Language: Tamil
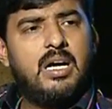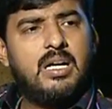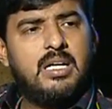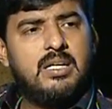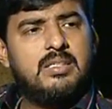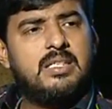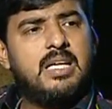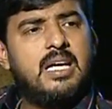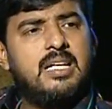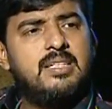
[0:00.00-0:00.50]

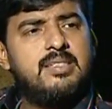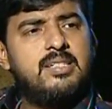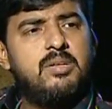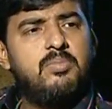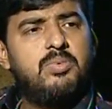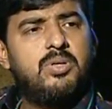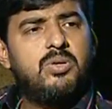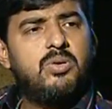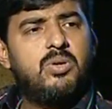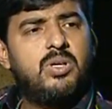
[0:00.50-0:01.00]
அங்கே தடை
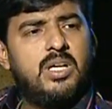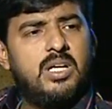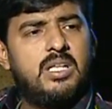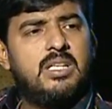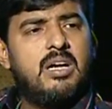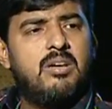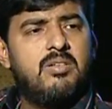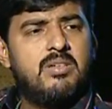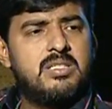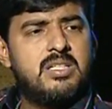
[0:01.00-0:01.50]
செய்யப்பட்ட
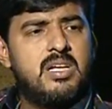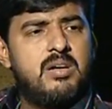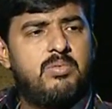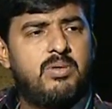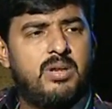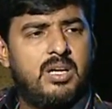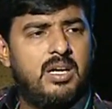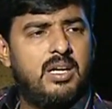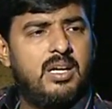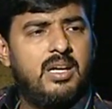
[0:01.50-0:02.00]
ஒட்டகத்தை அவங்க
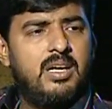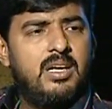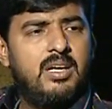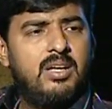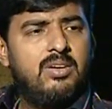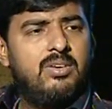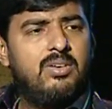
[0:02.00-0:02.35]
சாப்பிட்றாங்க